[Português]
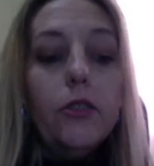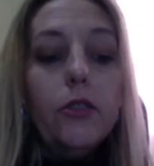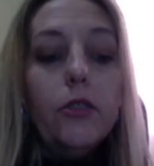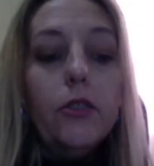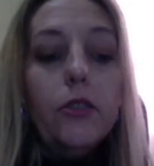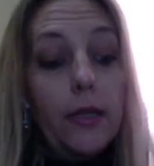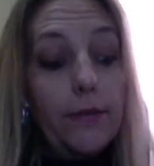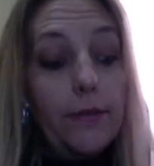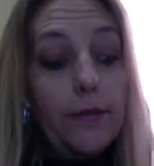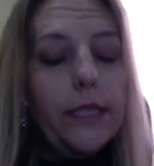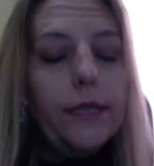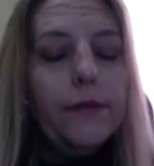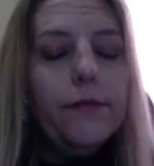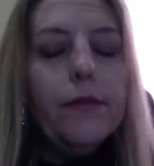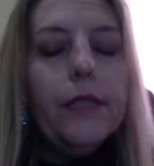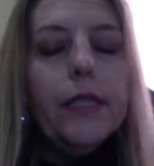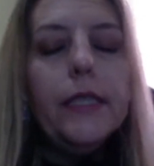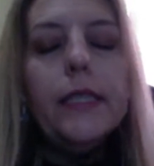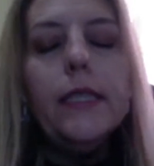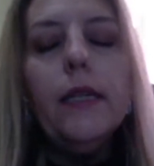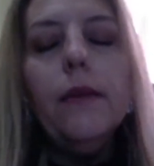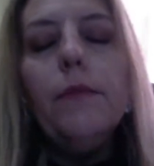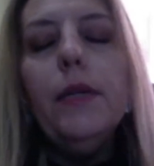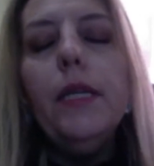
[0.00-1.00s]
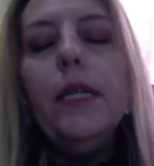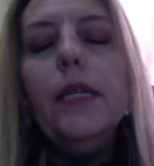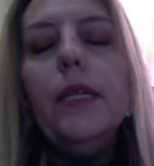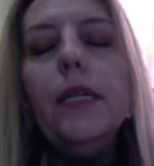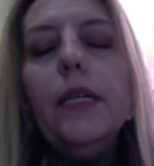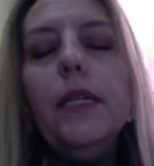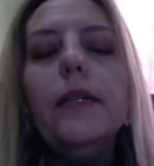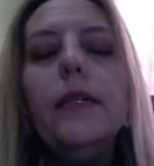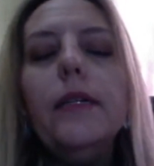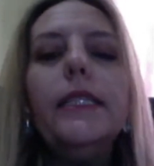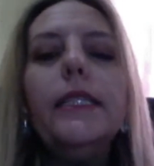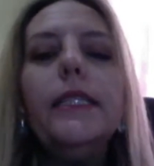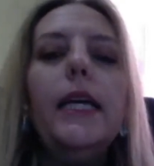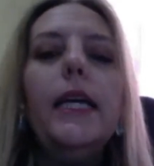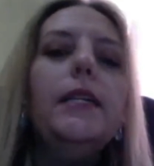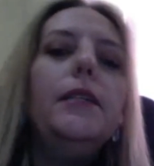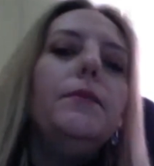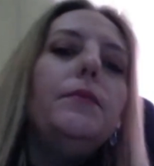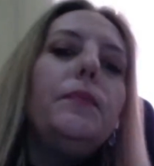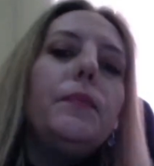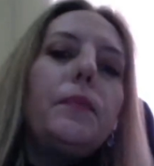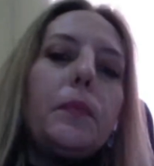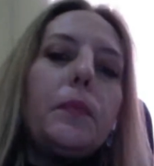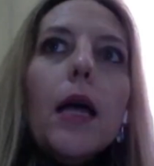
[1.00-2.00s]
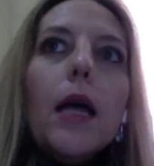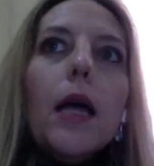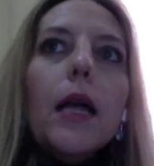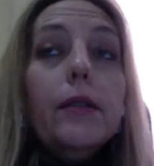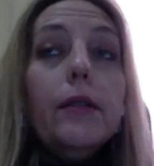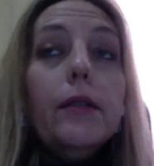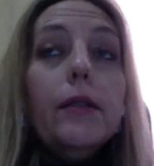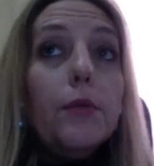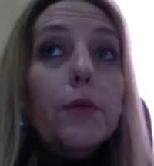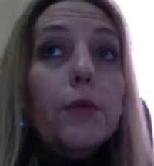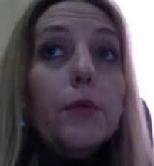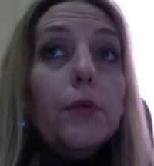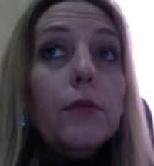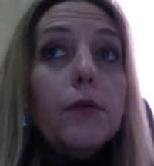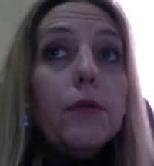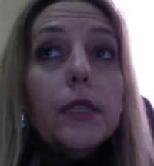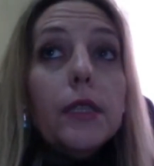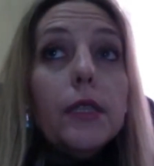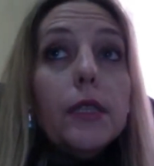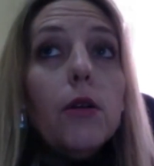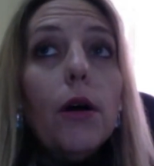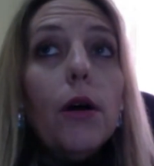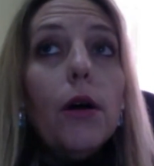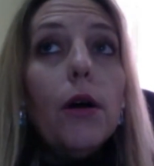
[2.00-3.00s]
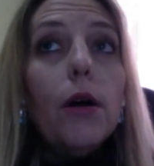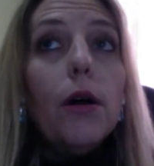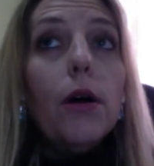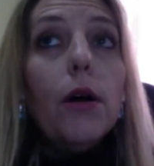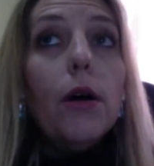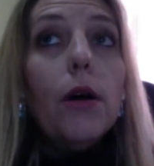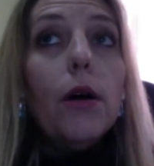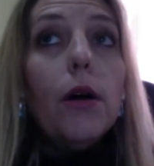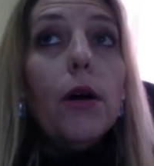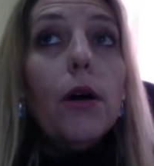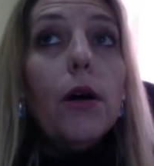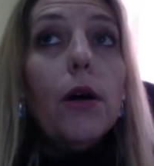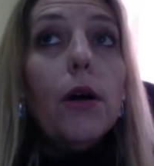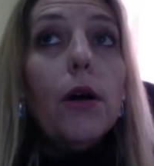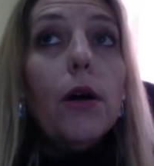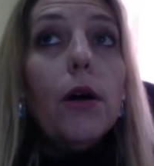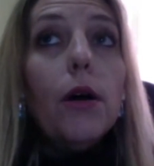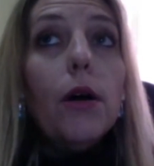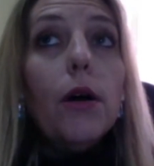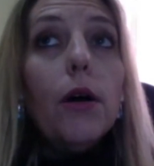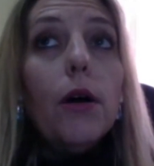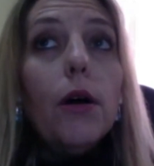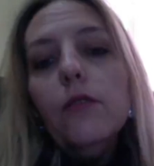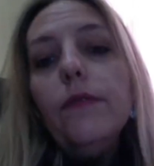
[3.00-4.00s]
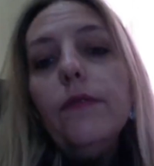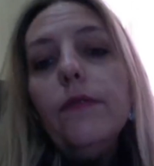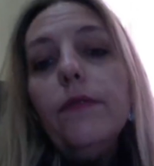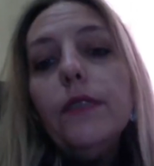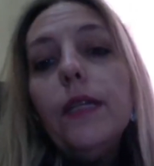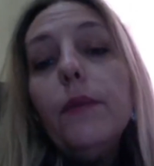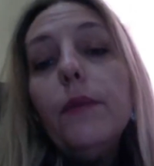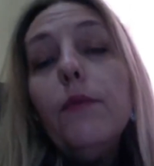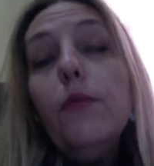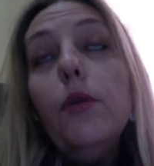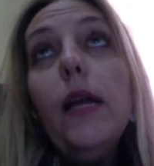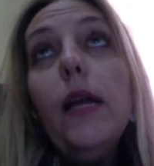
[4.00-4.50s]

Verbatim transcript: teve essa influência da militância aí. E aí eu entrei para o curso histórico, pensei, vou estudar ditadura, vou estudar